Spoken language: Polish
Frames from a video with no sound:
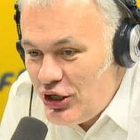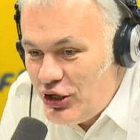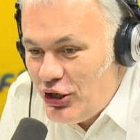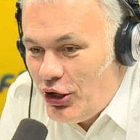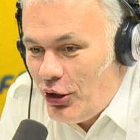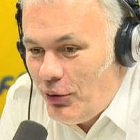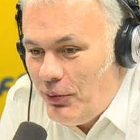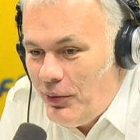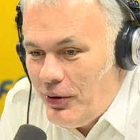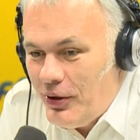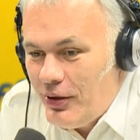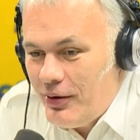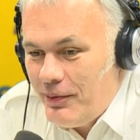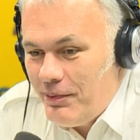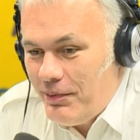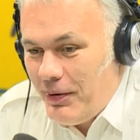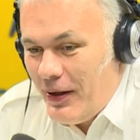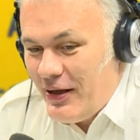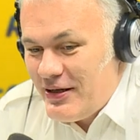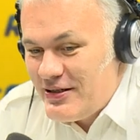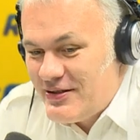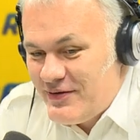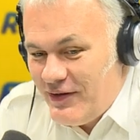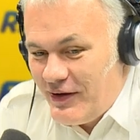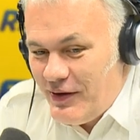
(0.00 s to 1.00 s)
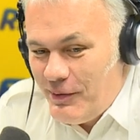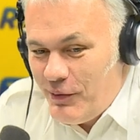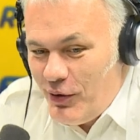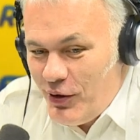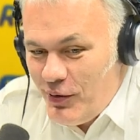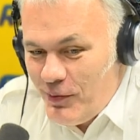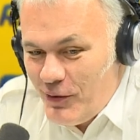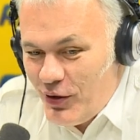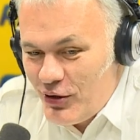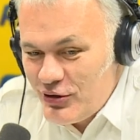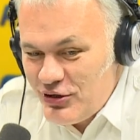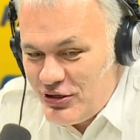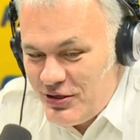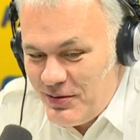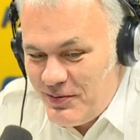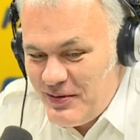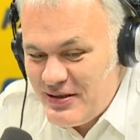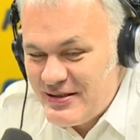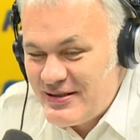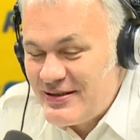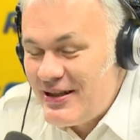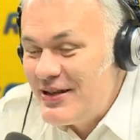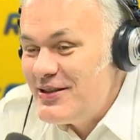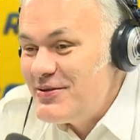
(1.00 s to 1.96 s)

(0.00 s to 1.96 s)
Dzień dobry Państwa i moim gościem jest